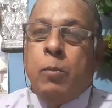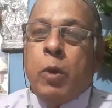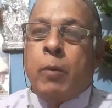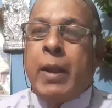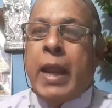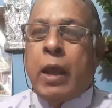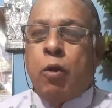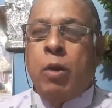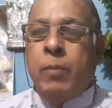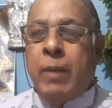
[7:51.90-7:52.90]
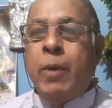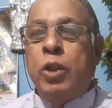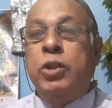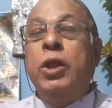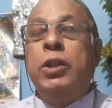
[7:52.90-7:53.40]
ভগবান একং মেব
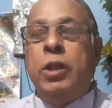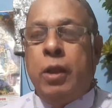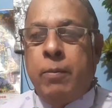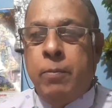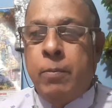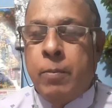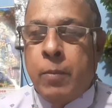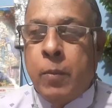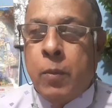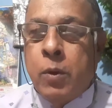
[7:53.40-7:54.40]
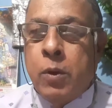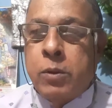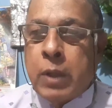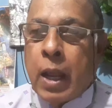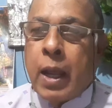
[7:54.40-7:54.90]
দ্বিতীয়
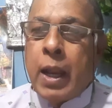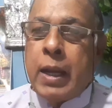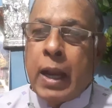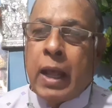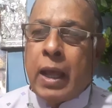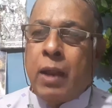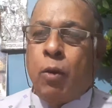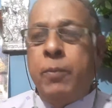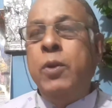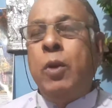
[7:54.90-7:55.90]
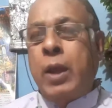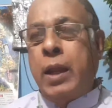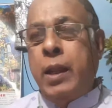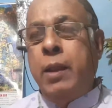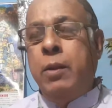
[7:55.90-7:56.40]
সাকার নিরাকার অভিন্ন
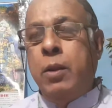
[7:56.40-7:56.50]
জ্ঞানে